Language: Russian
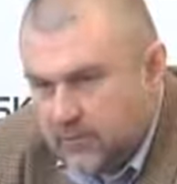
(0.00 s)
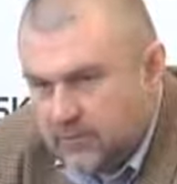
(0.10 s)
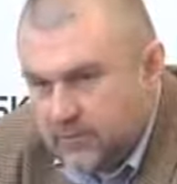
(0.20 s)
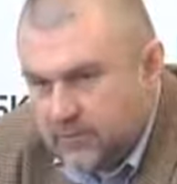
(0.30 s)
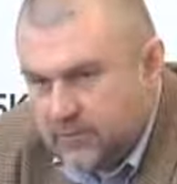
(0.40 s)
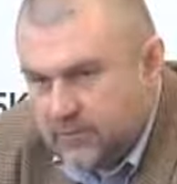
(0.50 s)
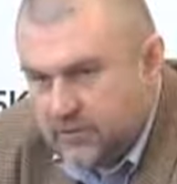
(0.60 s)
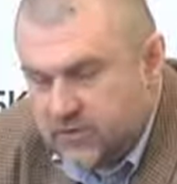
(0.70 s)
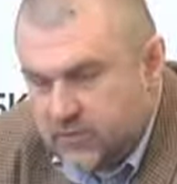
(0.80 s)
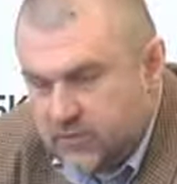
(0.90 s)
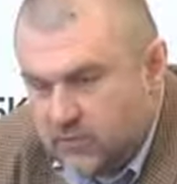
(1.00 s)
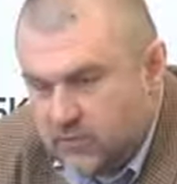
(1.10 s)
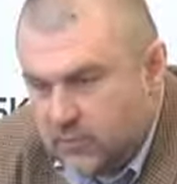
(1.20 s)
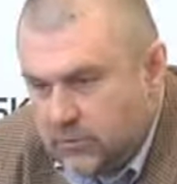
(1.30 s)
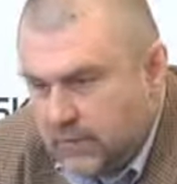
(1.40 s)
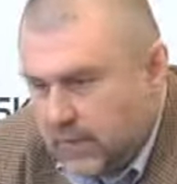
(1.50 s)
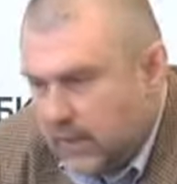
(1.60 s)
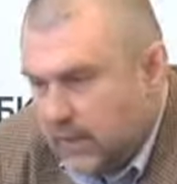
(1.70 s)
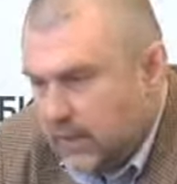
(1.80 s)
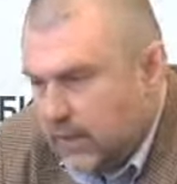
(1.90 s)
После 2008 года
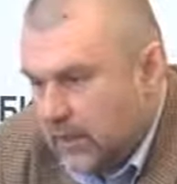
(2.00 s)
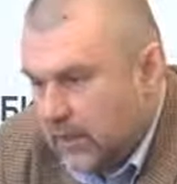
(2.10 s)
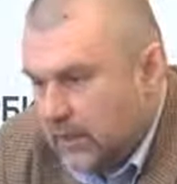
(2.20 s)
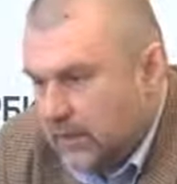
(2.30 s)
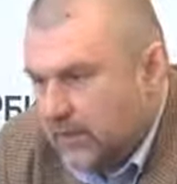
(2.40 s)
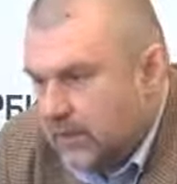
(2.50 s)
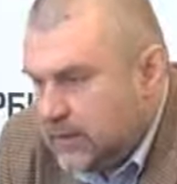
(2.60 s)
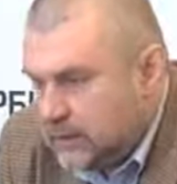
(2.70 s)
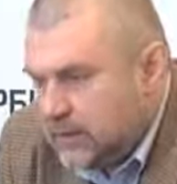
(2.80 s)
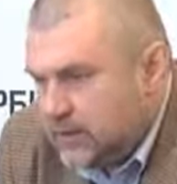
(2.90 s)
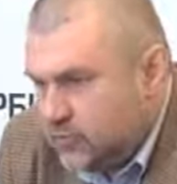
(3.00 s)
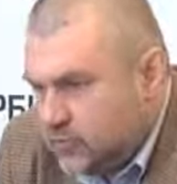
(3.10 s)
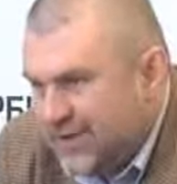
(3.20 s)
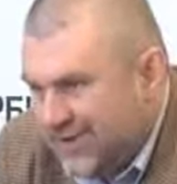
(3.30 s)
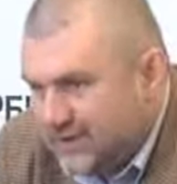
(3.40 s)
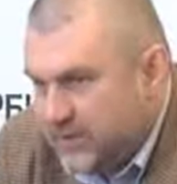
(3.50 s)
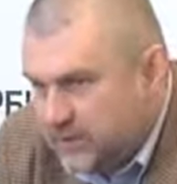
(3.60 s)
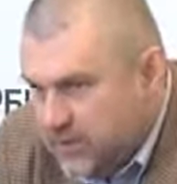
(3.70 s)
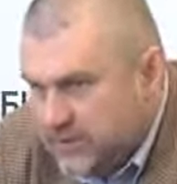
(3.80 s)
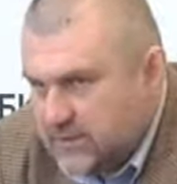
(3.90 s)
а, единственное, к чему тянется
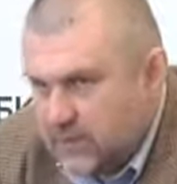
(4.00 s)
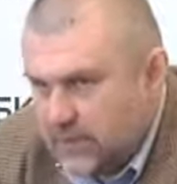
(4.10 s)
бизнес,